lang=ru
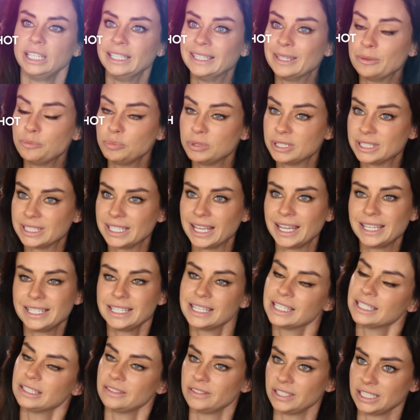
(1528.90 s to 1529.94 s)
И
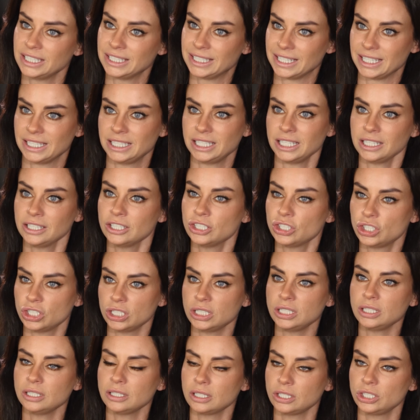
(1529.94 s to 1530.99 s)
написание своей стратегии
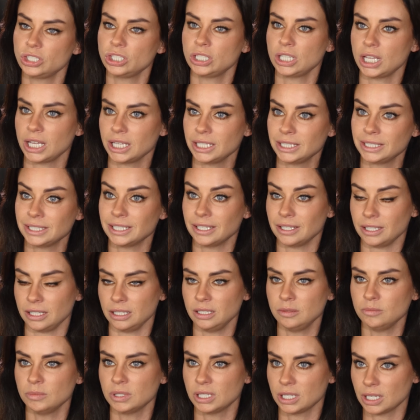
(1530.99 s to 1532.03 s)
жизни начинается
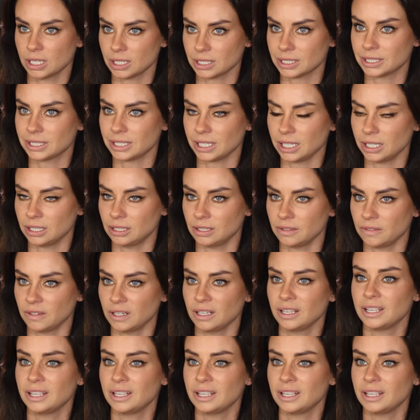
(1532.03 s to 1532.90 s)
именно с этого,